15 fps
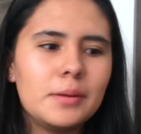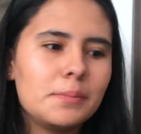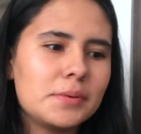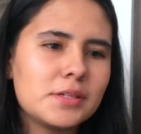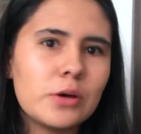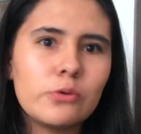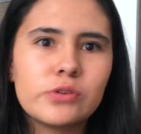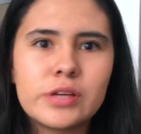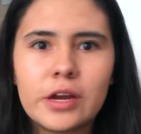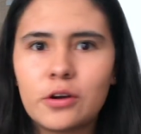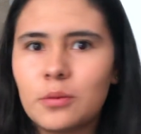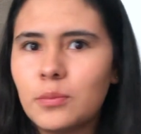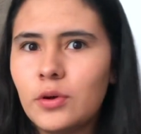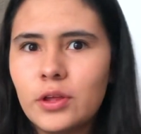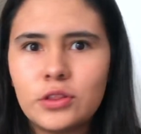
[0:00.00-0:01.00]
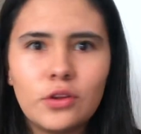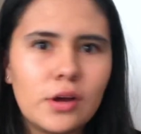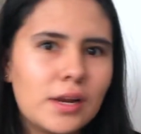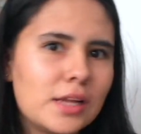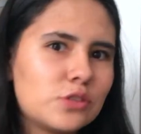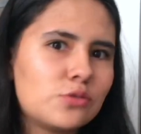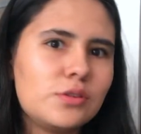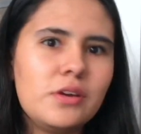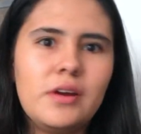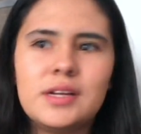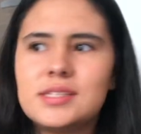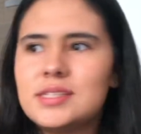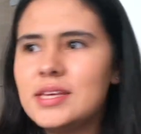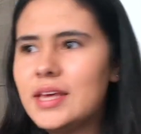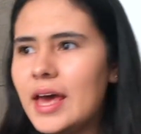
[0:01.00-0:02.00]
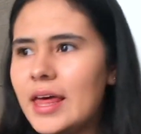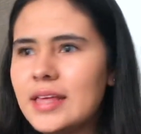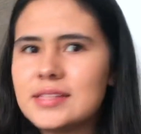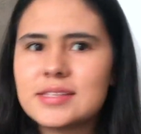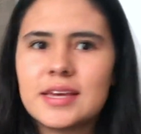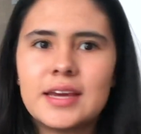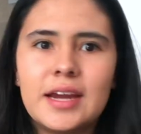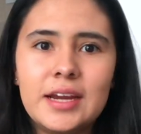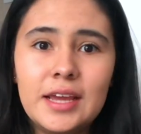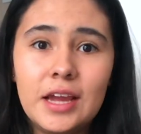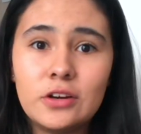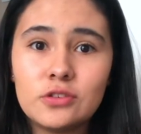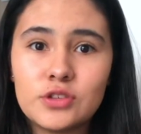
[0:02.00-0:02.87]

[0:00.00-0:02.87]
empecé a buscar como de todas las universidades que quería,